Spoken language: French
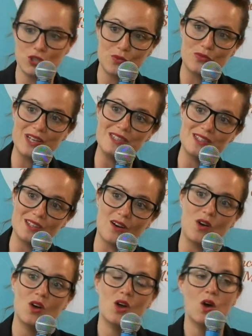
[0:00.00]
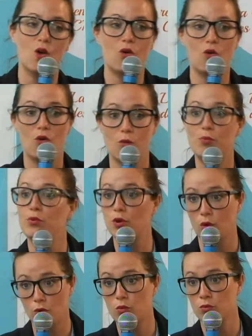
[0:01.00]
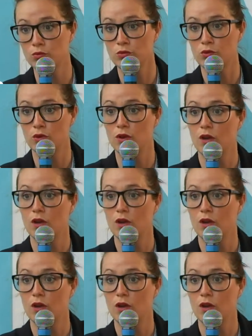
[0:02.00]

on va dire, au plus grand compte.